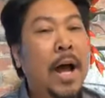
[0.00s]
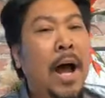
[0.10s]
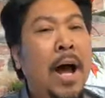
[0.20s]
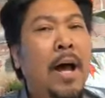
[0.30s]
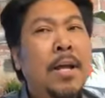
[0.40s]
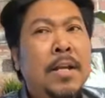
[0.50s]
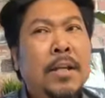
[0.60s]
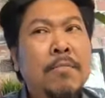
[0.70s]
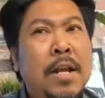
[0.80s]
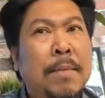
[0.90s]
à,
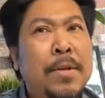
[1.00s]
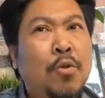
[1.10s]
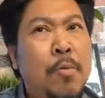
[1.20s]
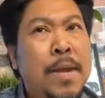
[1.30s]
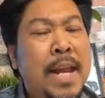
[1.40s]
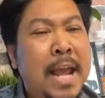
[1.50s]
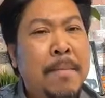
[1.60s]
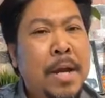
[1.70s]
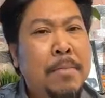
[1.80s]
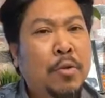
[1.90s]
giống như là mấy tụi Mỹ
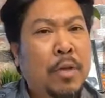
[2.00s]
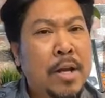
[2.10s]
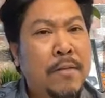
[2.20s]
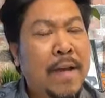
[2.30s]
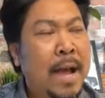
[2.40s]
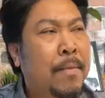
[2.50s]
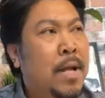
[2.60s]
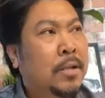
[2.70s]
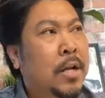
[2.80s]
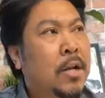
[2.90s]
đen mà đi biểu tình hay farm
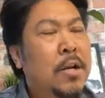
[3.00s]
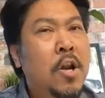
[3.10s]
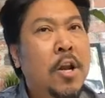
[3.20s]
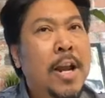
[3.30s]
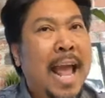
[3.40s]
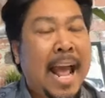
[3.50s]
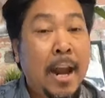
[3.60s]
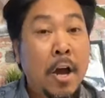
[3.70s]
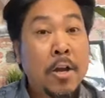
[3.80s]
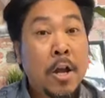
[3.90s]
thì nó đứng rồi nó
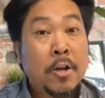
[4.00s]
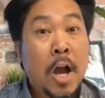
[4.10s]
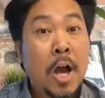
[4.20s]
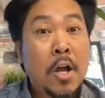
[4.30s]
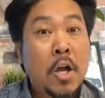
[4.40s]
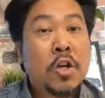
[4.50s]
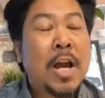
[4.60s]
la lên đó,